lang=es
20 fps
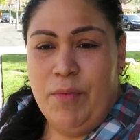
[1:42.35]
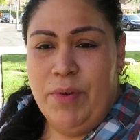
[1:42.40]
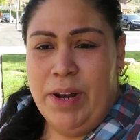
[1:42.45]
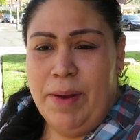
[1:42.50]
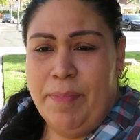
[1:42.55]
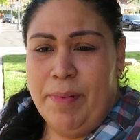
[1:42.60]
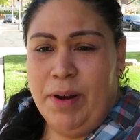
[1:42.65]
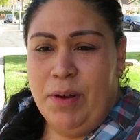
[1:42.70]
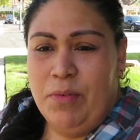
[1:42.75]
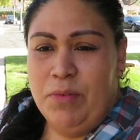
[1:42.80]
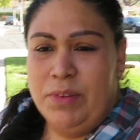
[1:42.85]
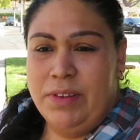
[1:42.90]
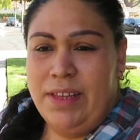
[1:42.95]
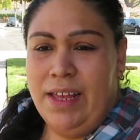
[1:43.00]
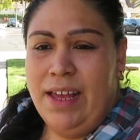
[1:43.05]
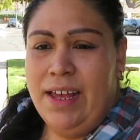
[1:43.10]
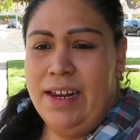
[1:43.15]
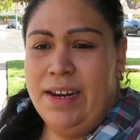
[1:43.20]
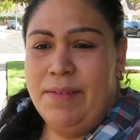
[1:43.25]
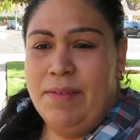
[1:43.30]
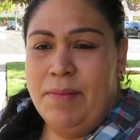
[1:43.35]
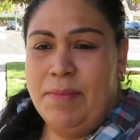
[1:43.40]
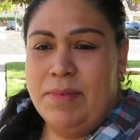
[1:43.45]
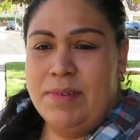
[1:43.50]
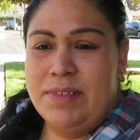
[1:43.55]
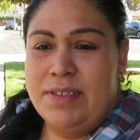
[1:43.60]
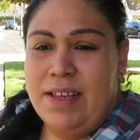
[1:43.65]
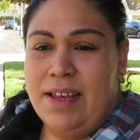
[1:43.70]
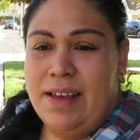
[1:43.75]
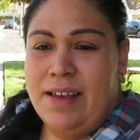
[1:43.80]
voy a preguntar y
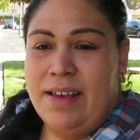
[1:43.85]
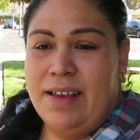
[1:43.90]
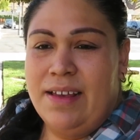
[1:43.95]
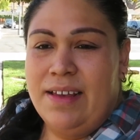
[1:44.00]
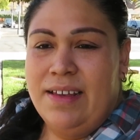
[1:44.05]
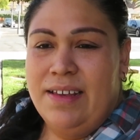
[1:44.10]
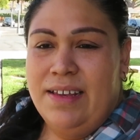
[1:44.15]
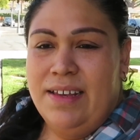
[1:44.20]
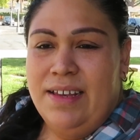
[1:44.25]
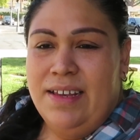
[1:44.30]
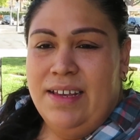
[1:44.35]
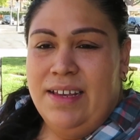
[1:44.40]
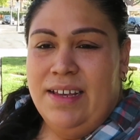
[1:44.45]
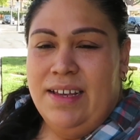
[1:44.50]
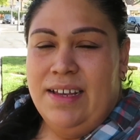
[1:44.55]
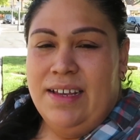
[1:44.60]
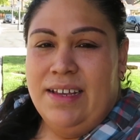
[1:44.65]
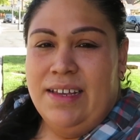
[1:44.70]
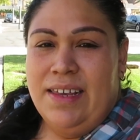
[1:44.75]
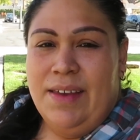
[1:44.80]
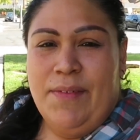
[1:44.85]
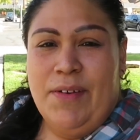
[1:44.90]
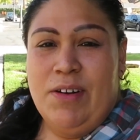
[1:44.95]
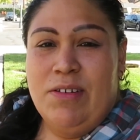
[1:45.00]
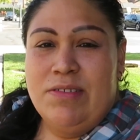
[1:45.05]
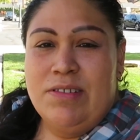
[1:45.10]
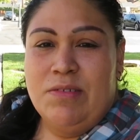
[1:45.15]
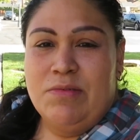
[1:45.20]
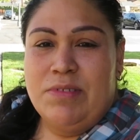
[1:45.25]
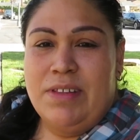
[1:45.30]
vamos a
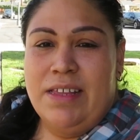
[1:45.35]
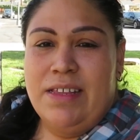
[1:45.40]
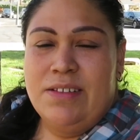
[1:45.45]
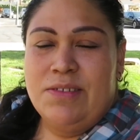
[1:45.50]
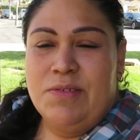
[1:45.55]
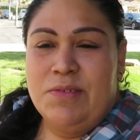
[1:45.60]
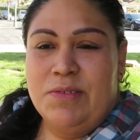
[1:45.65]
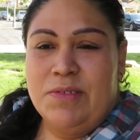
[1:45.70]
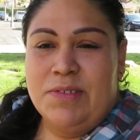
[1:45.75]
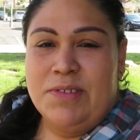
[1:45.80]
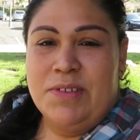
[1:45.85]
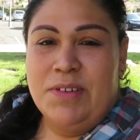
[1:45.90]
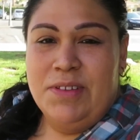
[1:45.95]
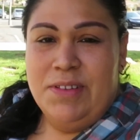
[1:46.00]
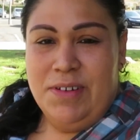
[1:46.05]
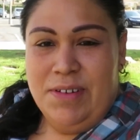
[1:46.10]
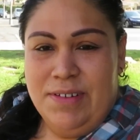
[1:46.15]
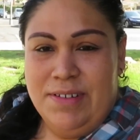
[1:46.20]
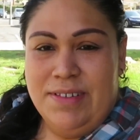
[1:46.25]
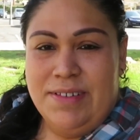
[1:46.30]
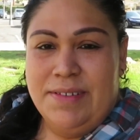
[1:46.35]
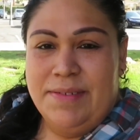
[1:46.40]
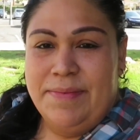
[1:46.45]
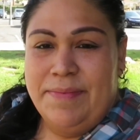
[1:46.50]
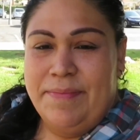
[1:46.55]
llevarlos a ustedes con nosotros.